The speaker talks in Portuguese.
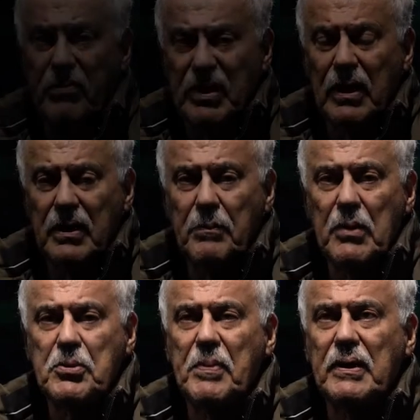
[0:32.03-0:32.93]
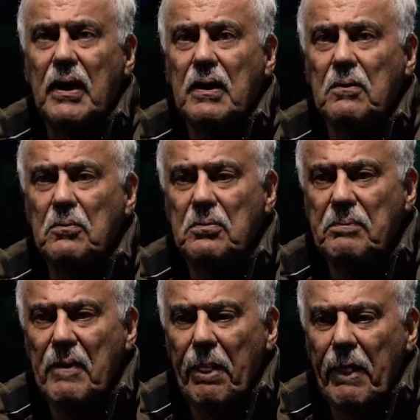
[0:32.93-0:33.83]
Viva Caymmi é um espetáculo
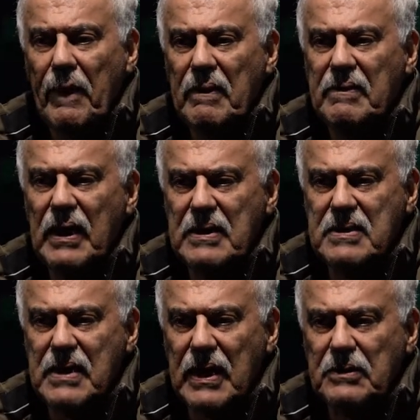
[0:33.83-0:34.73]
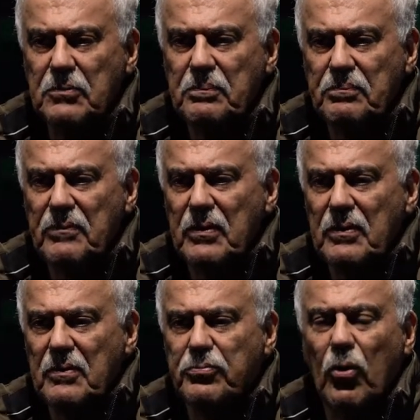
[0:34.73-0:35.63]
idealizado,
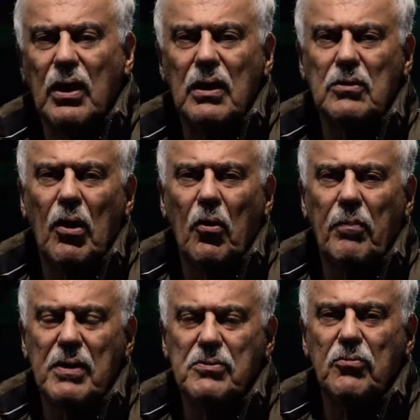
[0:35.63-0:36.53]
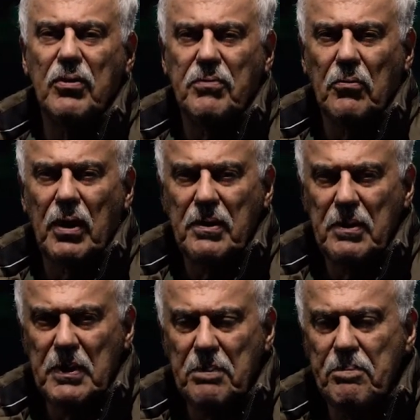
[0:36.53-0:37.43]
focando a obra de Dorival
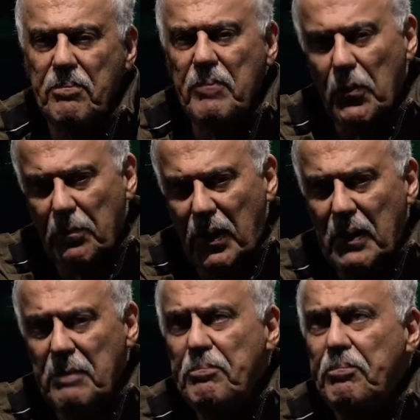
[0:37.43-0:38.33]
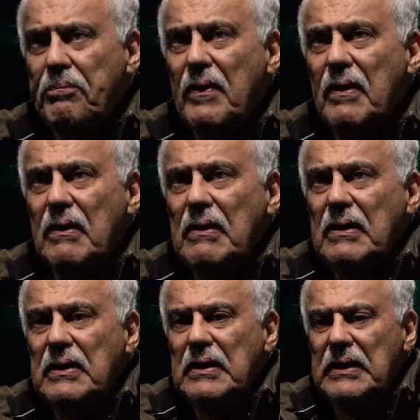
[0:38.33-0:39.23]
Caymmi, meu pai,
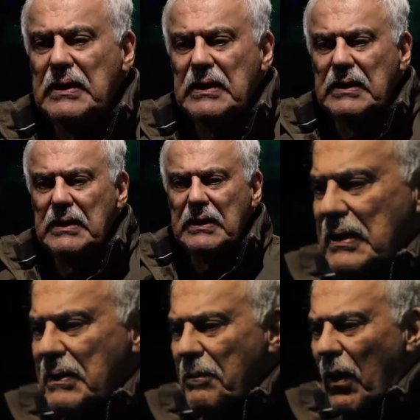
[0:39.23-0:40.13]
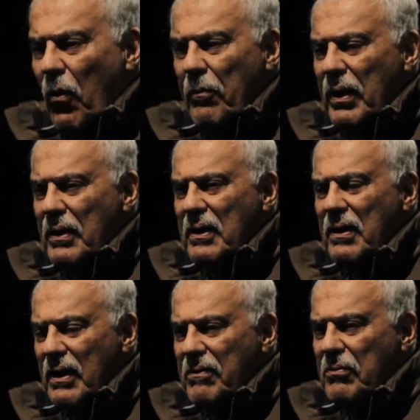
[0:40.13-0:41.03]
e é uma obra
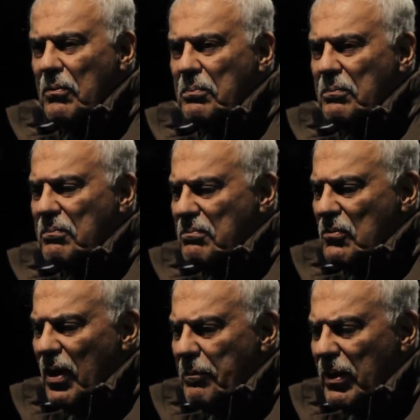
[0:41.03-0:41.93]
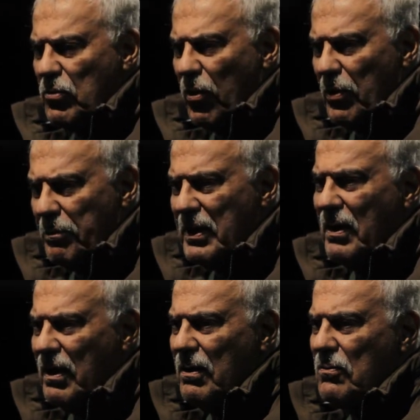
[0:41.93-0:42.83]
incrível, um repertório
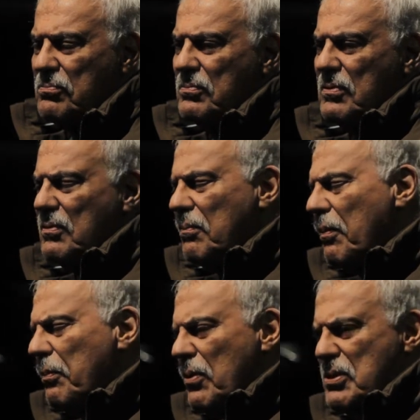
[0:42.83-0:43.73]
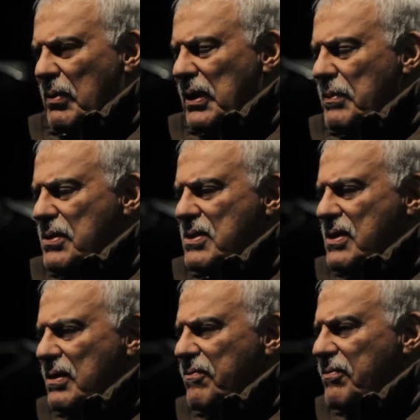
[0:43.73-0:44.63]
pequeno, aproximadamente
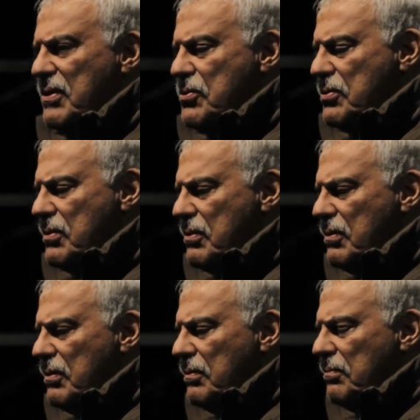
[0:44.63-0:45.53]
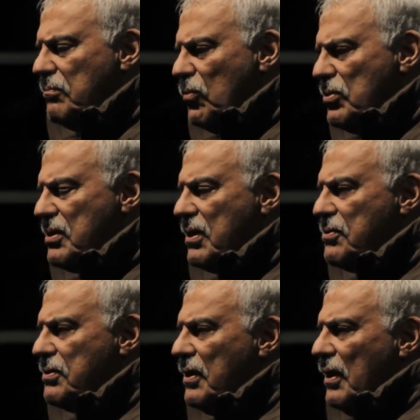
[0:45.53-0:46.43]
120 músicas,